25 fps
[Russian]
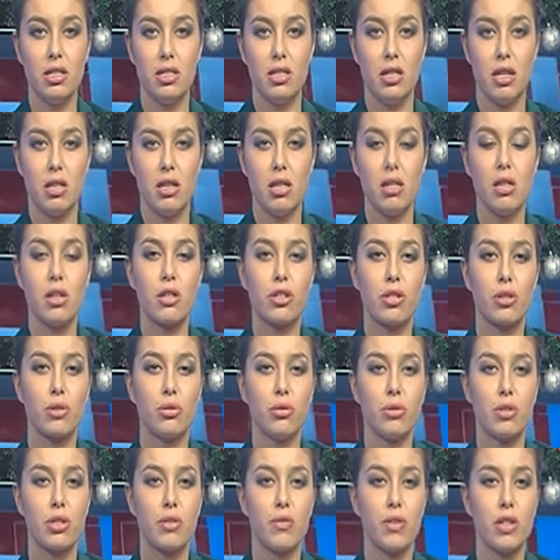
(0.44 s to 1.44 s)
день они
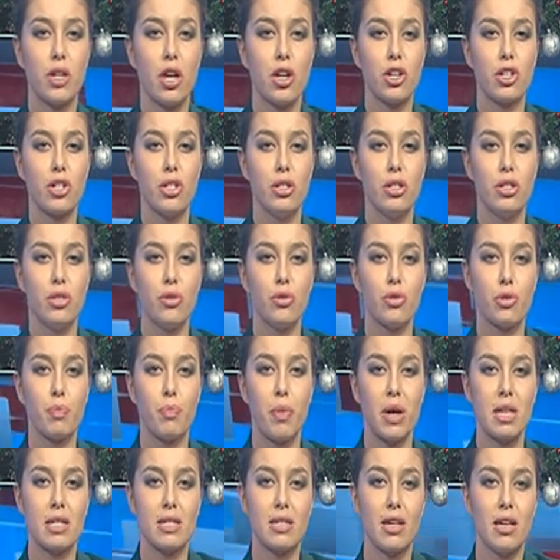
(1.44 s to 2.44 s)
рискуют своей жизнью,
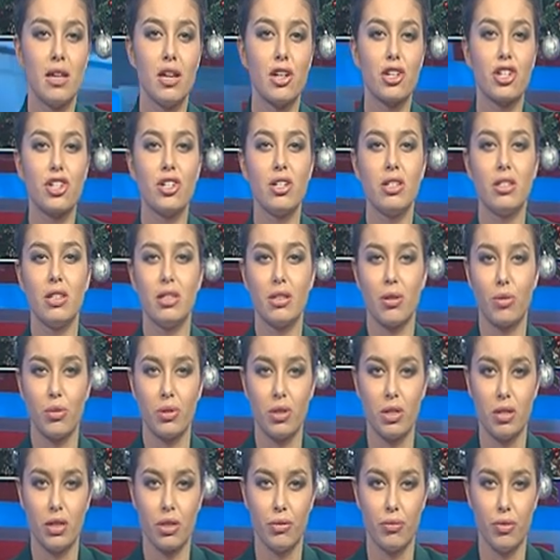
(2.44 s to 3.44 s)
спасая жизни
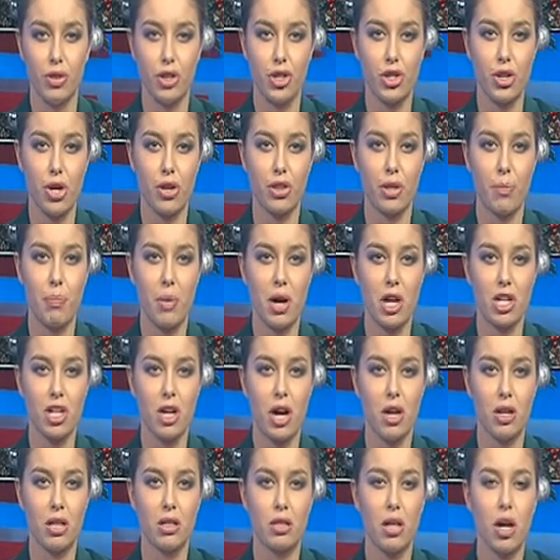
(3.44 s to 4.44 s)
других. Выезжают на
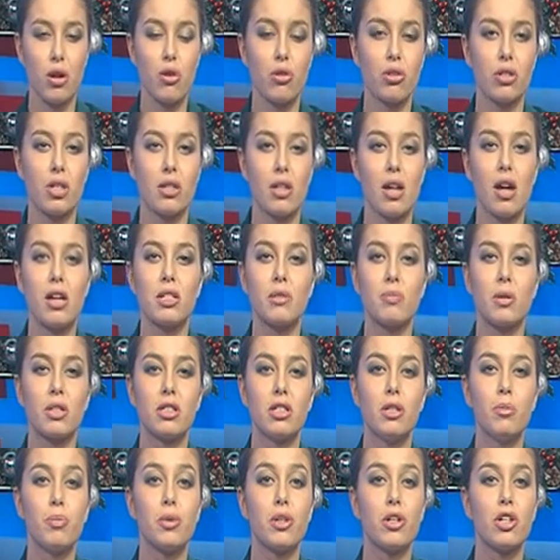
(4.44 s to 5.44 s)
пожары и
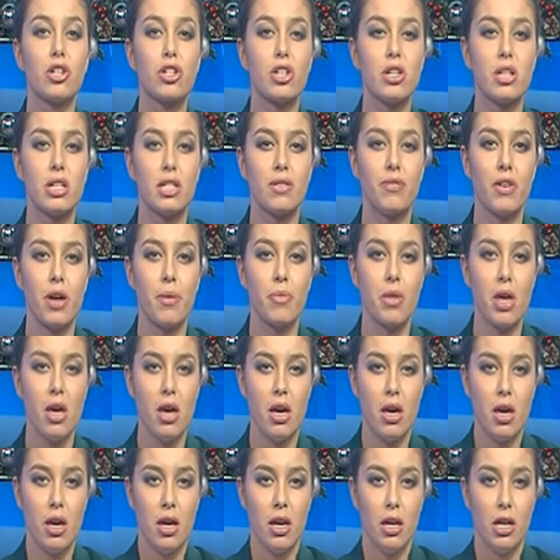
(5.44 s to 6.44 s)
дорожно-транспортные происшествия.
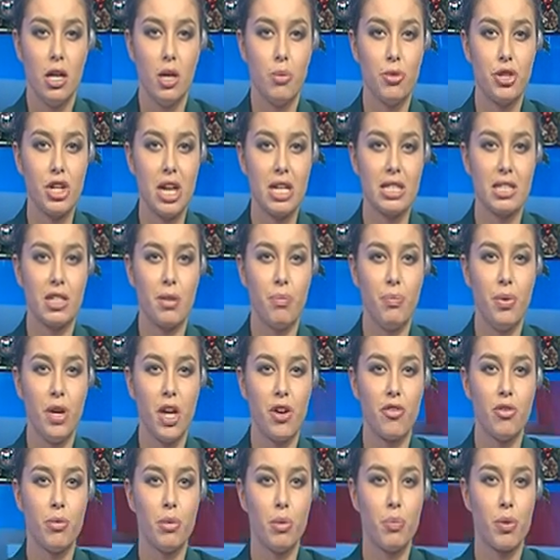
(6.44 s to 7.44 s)
Им часто
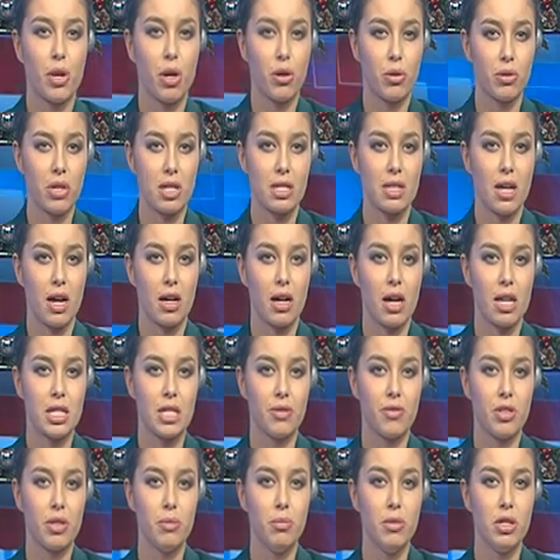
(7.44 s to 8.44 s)
первыми приходится
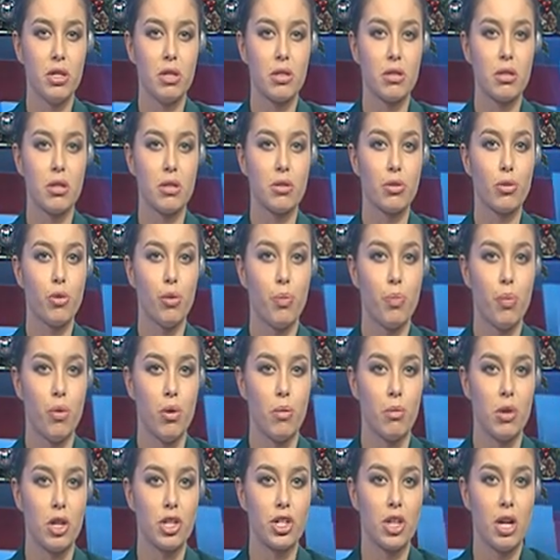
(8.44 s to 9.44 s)
оказывать медицинскую
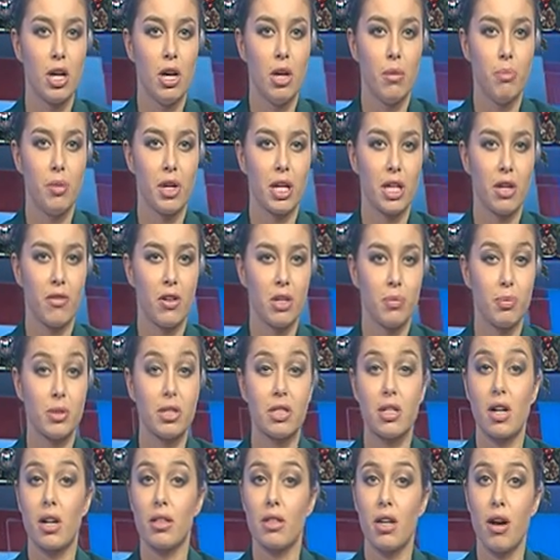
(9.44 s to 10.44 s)
помощь, передавать
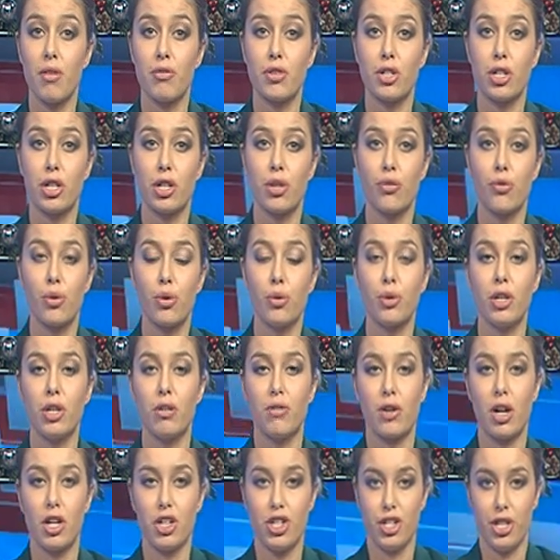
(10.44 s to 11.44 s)
пострадавших в
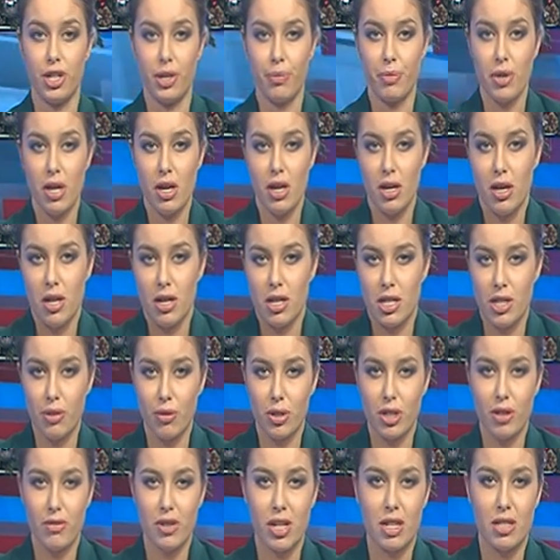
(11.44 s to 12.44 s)
руки врачей.
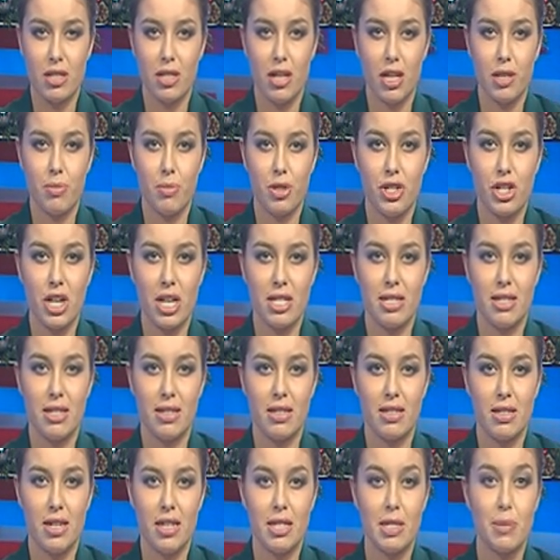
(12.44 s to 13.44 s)
Сегодня в России
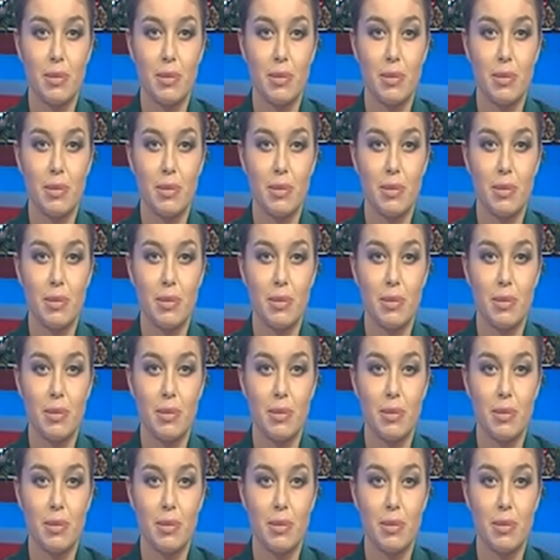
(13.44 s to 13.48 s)
отмечается День